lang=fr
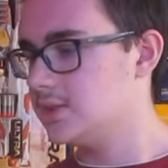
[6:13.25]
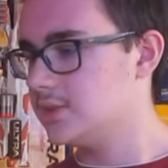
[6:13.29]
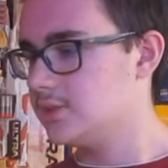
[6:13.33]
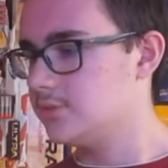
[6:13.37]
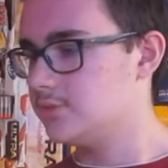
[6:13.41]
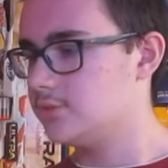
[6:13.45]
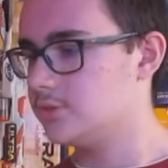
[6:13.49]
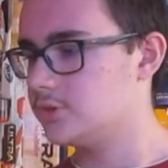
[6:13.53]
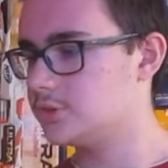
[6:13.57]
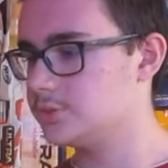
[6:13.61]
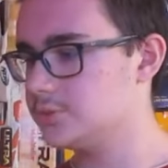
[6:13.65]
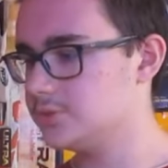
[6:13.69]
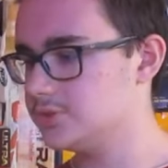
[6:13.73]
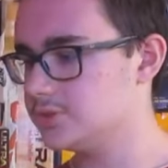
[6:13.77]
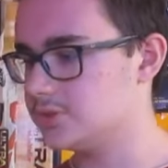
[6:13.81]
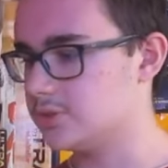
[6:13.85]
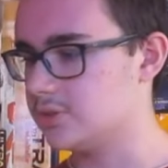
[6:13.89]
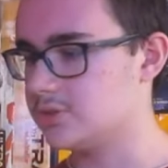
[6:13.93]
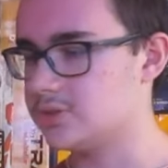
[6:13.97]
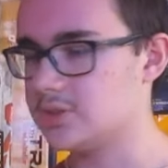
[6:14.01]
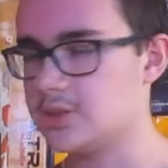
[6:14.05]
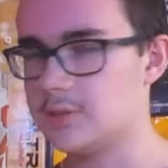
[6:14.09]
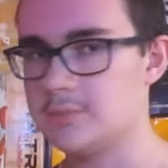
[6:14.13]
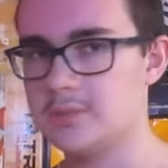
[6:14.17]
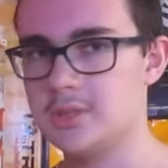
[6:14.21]
Franchement, c'est
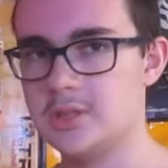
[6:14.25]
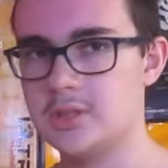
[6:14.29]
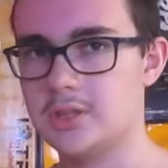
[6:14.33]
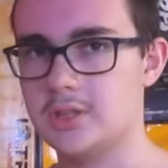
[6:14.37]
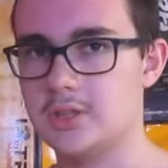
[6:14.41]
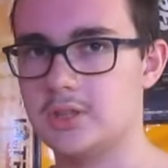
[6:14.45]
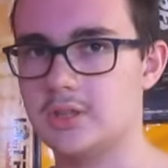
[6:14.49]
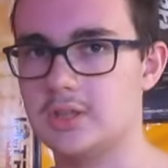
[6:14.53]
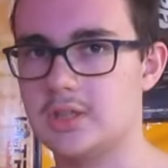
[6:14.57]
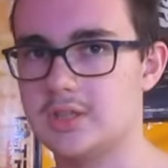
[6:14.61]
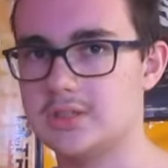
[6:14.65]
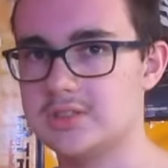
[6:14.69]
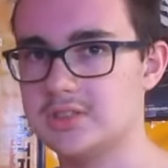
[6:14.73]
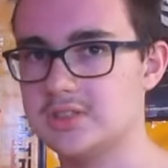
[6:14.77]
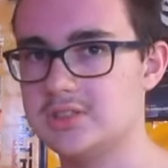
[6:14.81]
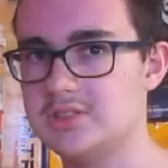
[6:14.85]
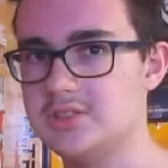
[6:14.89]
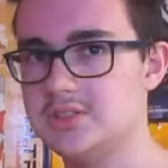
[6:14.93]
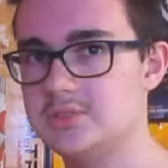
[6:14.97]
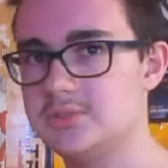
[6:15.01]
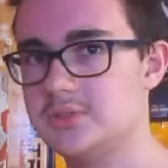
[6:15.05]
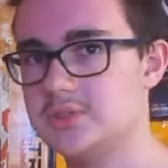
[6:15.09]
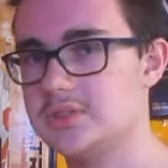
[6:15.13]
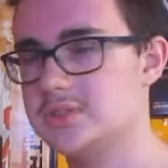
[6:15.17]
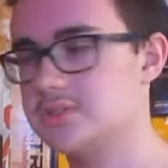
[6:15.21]
ultra bien et la
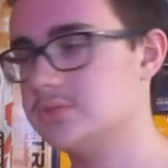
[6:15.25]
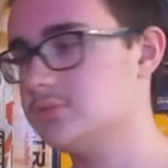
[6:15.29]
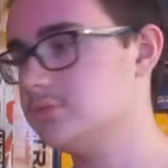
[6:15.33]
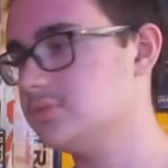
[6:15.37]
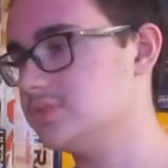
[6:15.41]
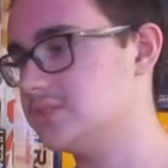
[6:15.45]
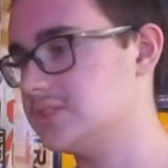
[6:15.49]
satisfaction,